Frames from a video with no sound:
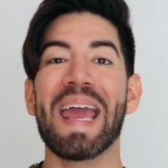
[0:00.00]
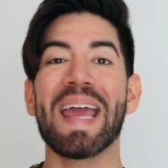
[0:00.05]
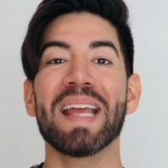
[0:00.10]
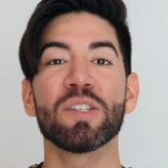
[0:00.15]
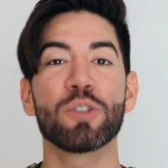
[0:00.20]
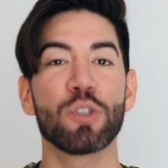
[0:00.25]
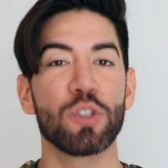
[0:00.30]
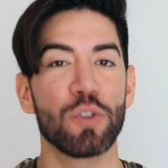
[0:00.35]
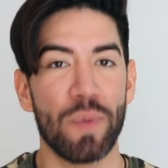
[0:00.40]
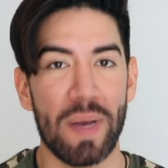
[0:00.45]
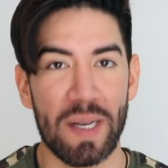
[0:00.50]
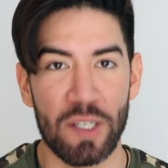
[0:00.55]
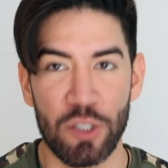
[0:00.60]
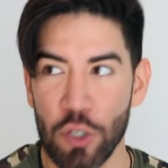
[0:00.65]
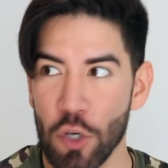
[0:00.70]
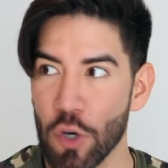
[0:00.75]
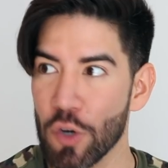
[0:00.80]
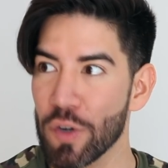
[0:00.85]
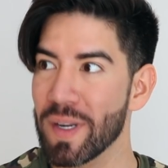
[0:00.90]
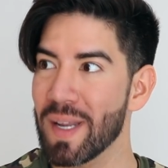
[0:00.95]
en sus
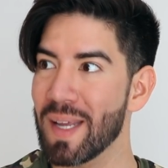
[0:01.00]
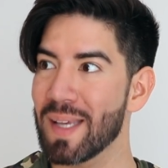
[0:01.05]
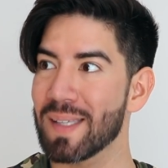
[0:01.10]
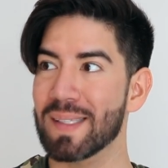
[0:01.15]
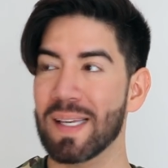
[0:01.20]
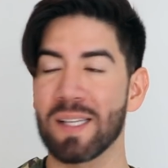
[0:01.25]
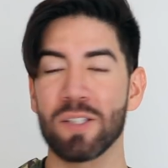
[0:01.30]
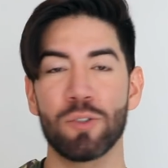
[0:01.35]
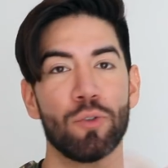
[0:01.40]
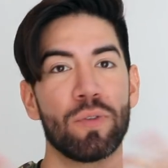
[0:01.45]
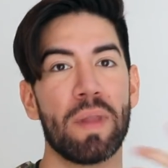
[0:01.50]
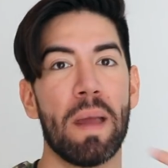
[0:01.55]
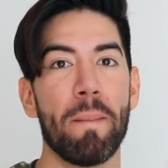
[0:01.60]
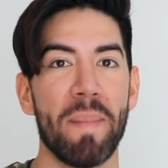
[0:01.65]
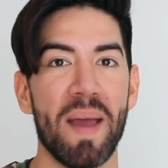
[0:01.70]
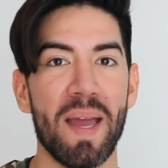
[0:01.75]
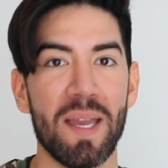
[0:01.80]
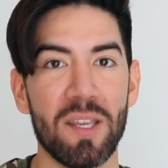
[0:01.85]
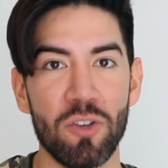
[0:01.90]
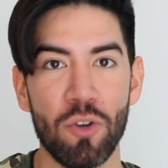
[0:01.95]
facciones, en su
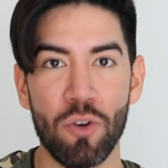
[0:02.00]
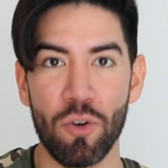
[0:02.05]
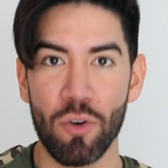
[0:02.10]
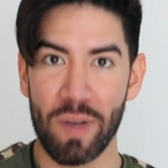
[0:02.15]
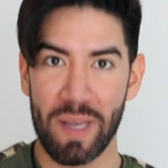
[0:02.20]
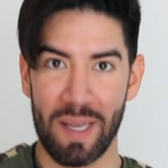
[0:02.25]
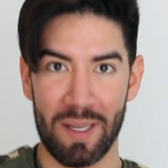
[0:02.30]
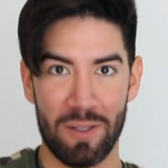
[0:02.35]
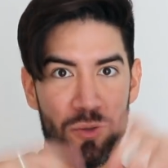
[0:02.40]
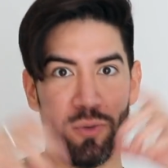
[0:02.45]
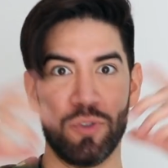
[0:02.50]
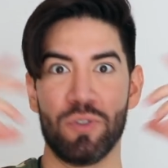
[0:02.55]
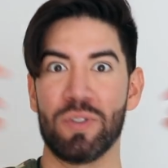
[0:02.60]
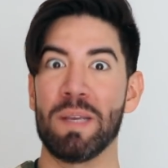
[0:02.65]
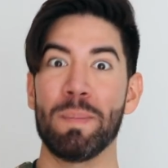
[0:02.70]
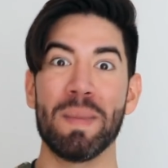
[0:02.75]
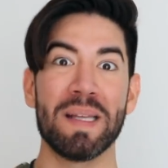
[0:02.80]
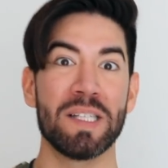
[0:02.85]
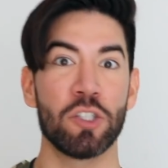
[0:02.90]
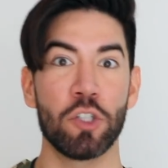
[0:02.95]
tamaño, en sus
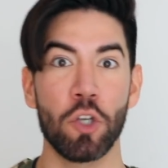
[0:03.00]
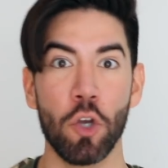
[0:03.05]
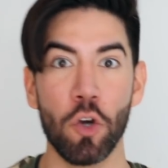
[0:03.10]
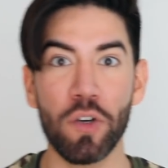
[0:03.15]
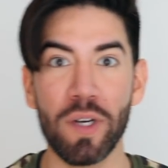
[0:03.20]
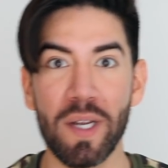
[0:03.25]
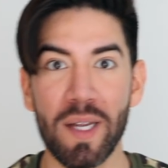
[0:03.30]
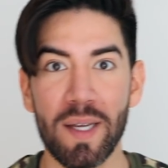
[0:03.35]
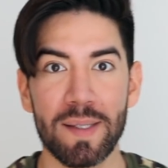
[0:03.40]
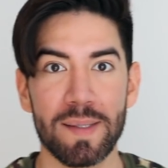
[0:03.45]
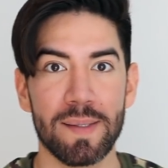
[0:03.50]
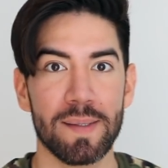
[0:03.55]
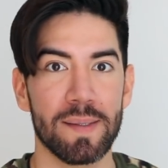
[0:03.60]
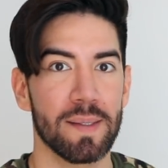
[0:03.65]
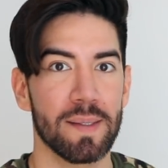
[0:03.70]
dimensiones,